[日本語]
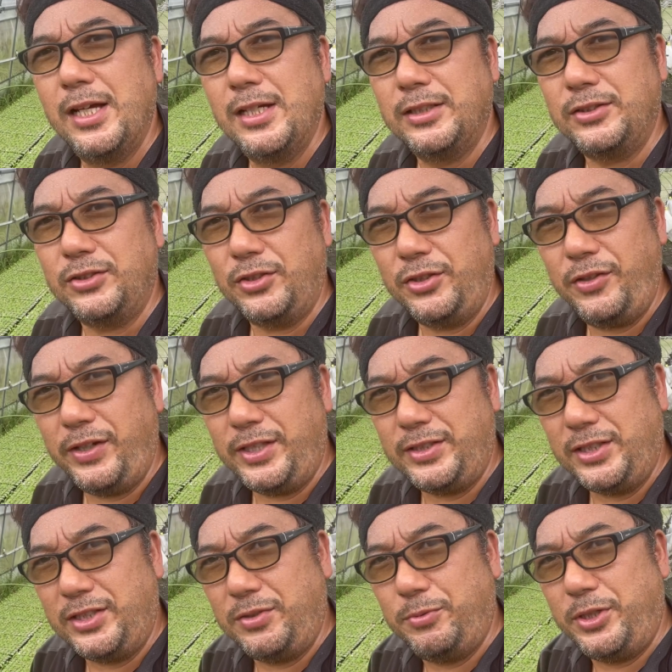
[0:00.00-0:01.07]
それでは
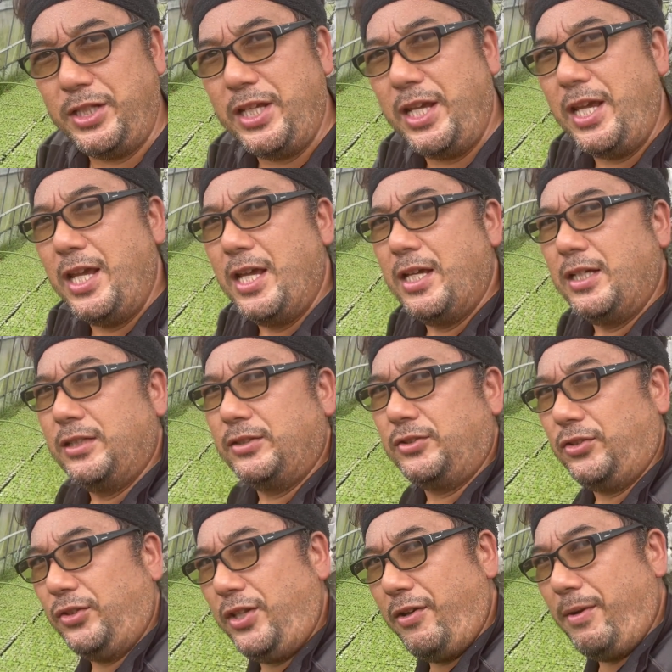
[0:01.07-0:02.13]
久しぶりに、
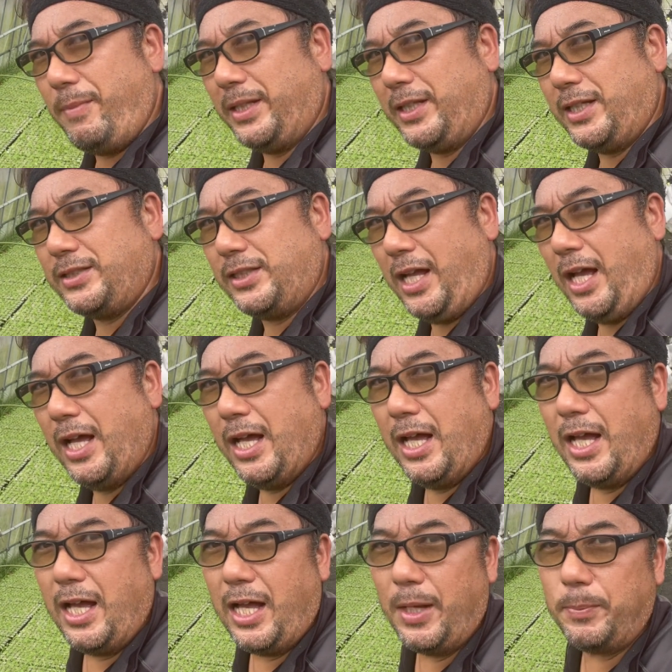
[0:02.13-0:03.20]
それではまた明日、
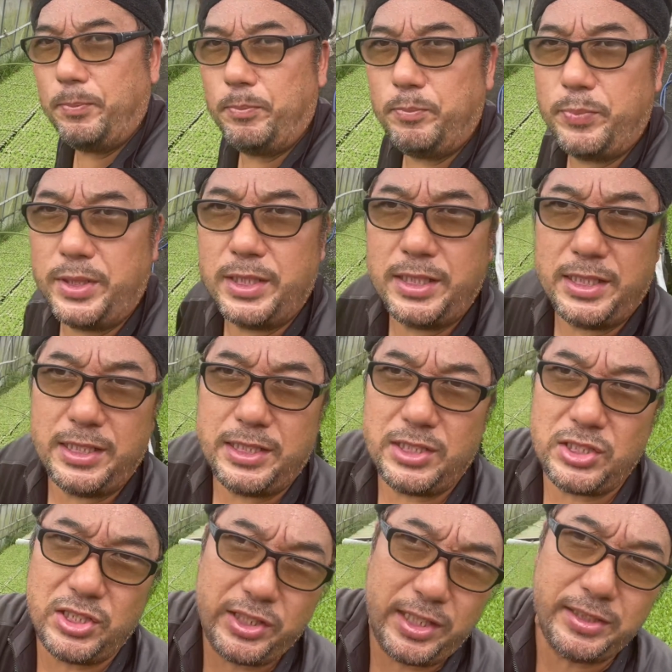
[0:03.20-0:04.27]
ハッ
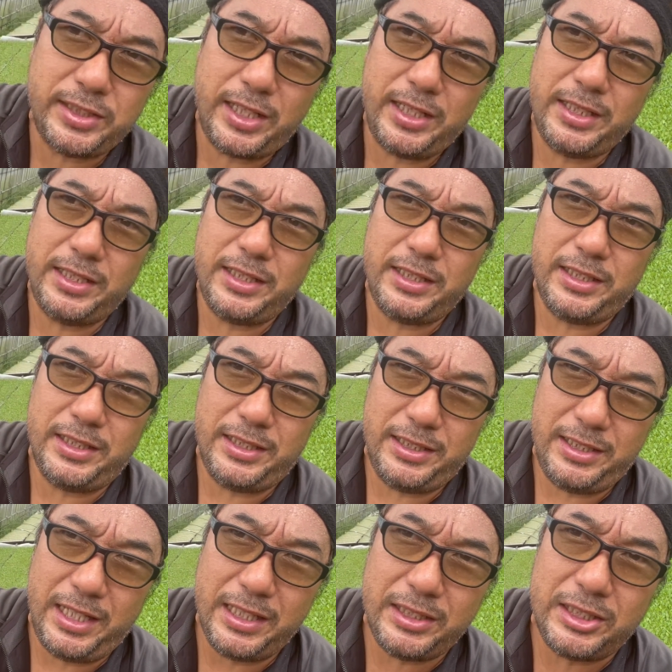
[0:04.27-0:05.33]
ピーチゲ
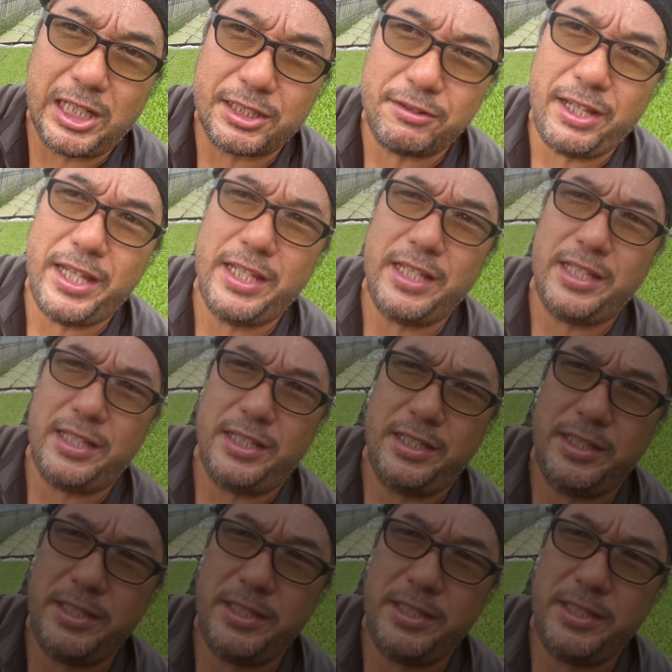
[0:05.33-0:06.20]
祭やったるでい